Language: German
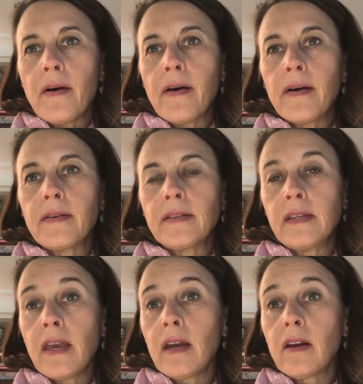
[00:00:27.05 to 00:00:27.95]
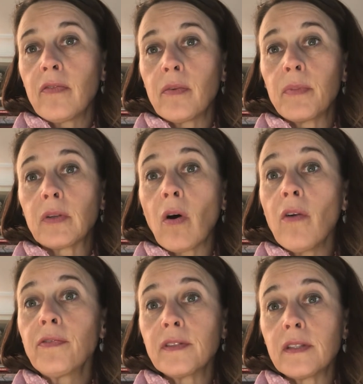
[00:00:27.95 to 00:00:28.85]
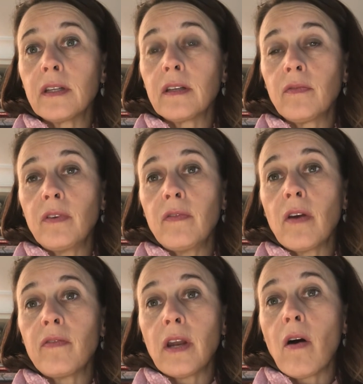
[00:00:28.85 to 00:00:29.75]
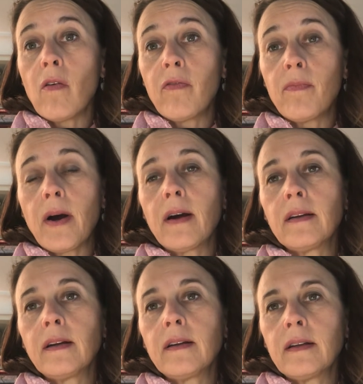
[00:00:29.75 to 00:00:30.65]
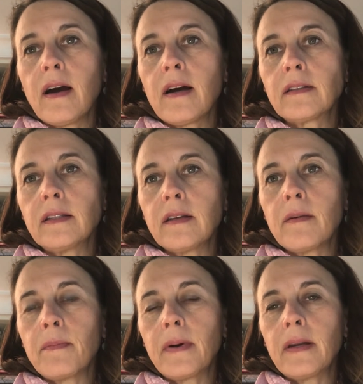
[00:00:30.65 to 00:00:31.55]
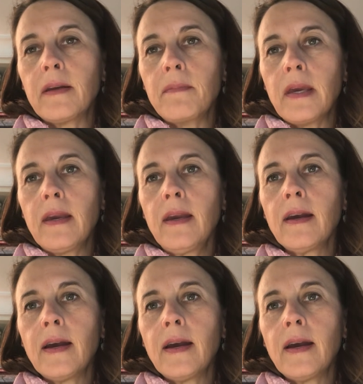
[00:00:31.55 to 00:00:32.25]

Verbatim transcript: äh, sehr davon betroffen sind, wie wir wieder aufmachen nach dieser Pandemie.